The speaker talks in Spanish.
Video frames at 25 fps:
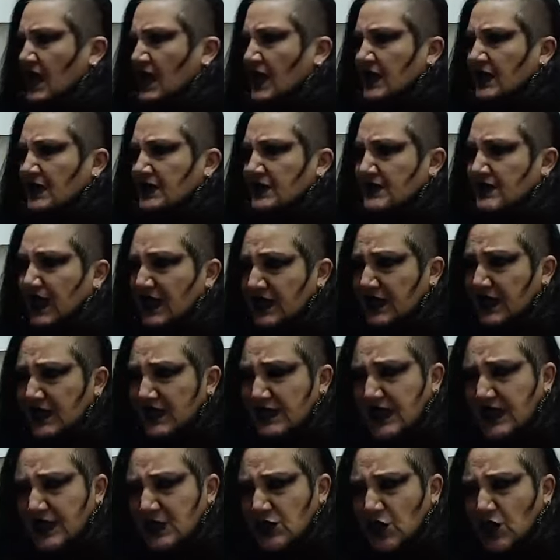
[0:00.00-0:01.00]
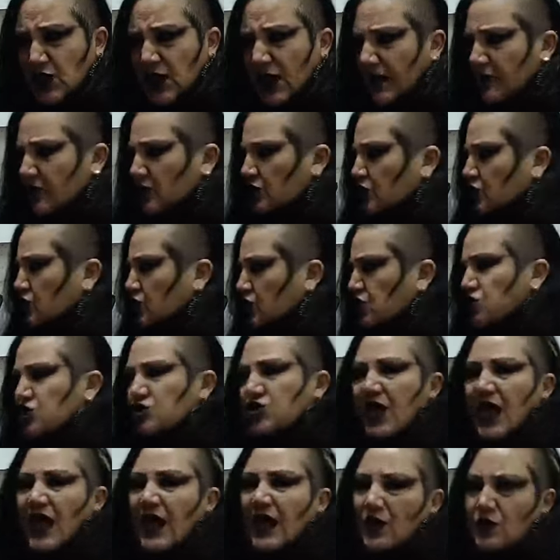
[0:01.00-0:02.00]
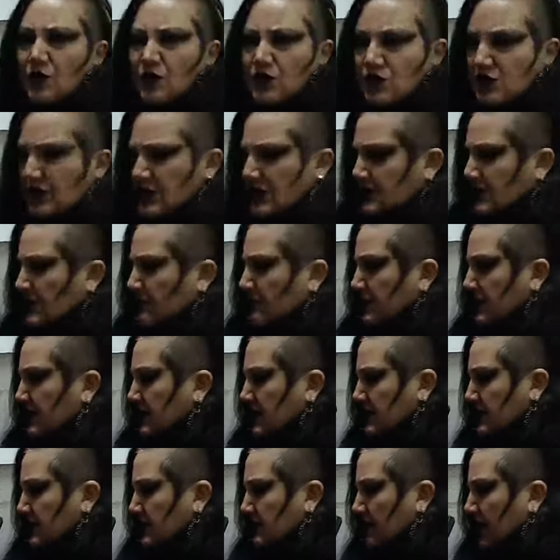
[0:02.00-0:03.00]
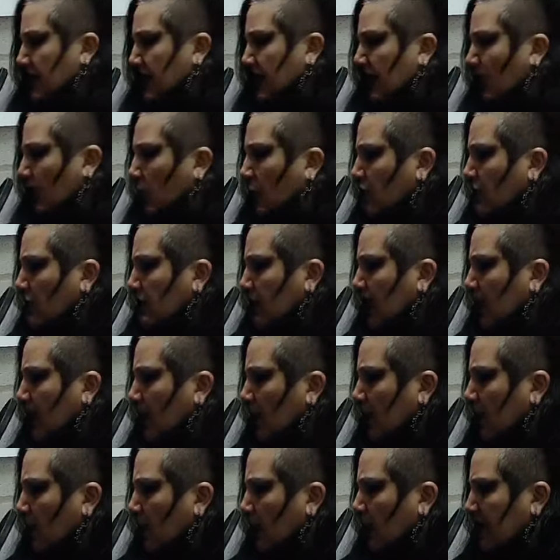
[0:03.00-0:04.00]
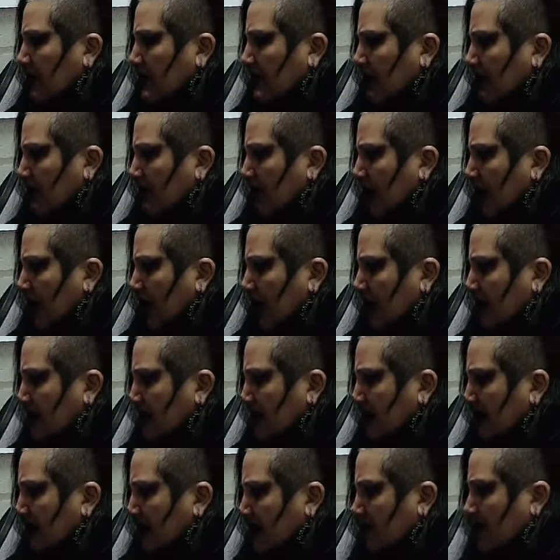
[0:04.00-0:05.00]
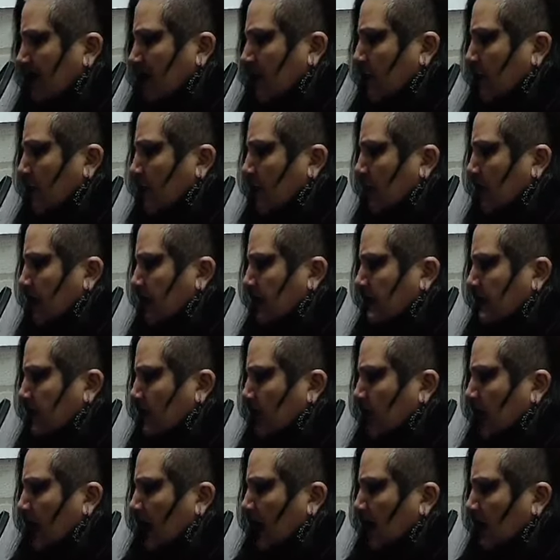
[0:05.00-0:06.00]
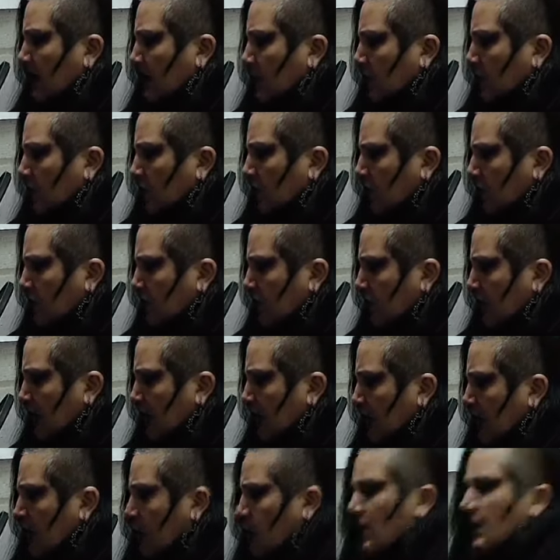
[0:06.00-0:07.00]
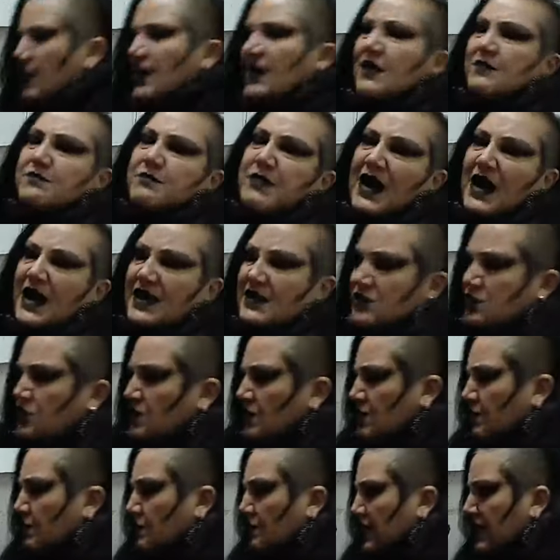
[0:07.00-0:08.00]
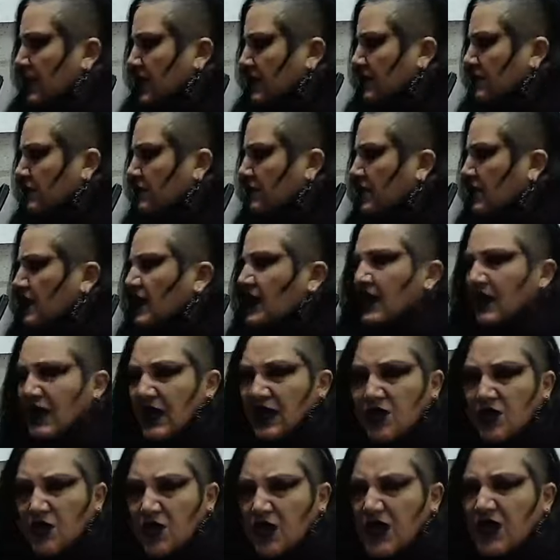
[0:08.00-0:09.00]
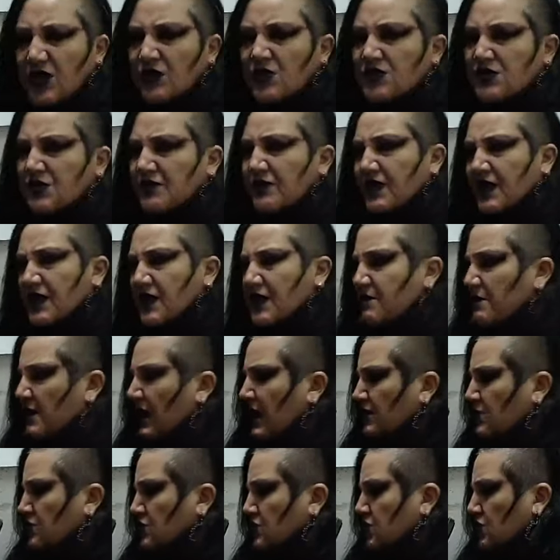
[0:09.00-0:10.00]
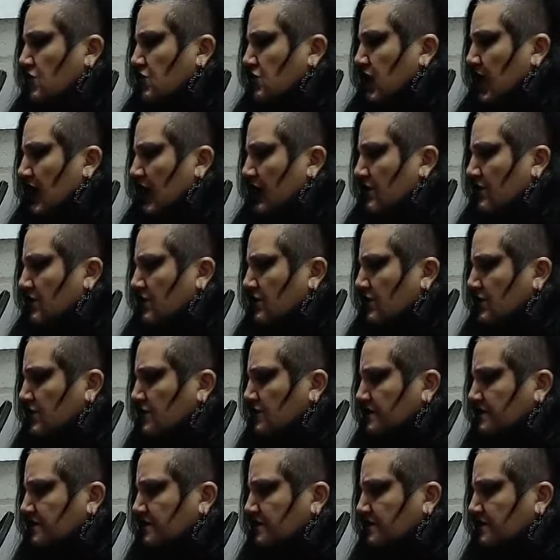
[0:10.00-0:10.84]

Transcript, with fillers: Se han desarrollado dos diálogos este fin de semana, un diálogo en la Asamblea Legislativa Plurinacional y otro diálogo en el Palacio de Gobierno, y yo quiero referirme a los dos diálogos.